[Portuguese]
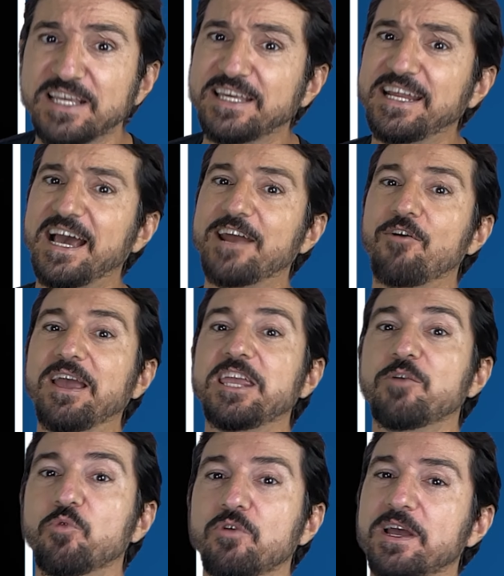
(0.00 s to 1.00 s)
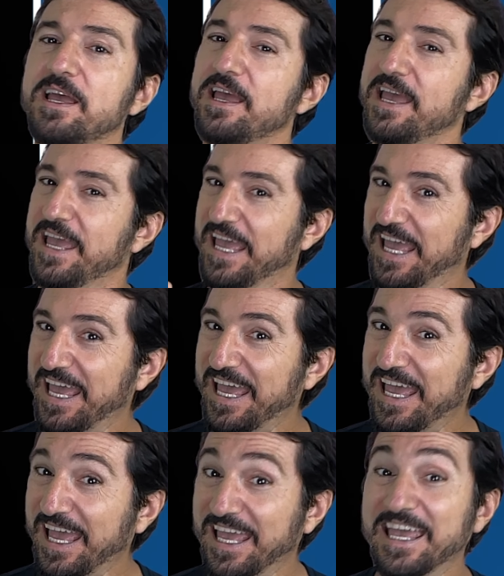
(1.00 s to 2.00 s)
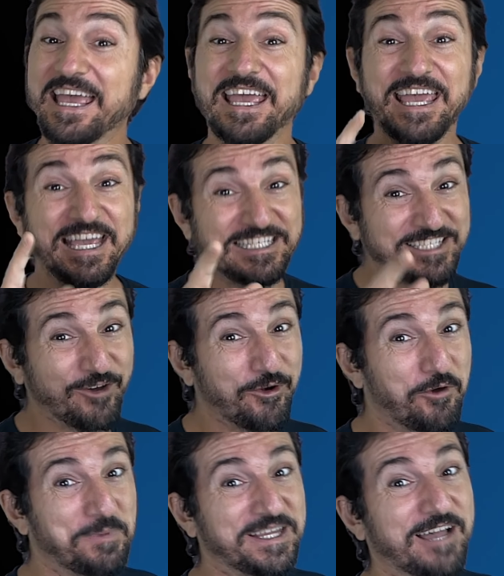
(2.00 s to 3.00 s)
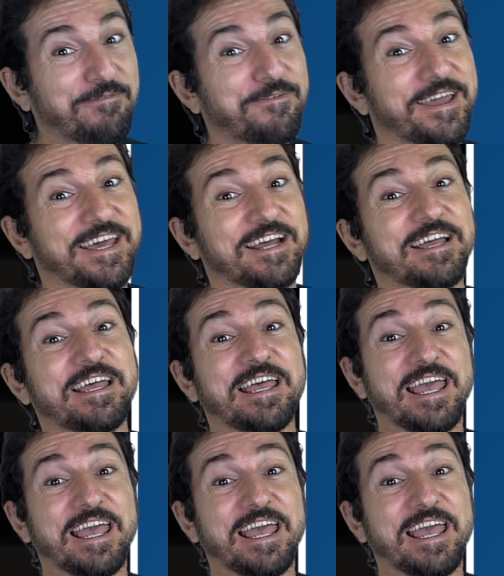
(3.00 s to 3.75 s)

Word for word: que criaram a Rimo. É, este é o nome da fera.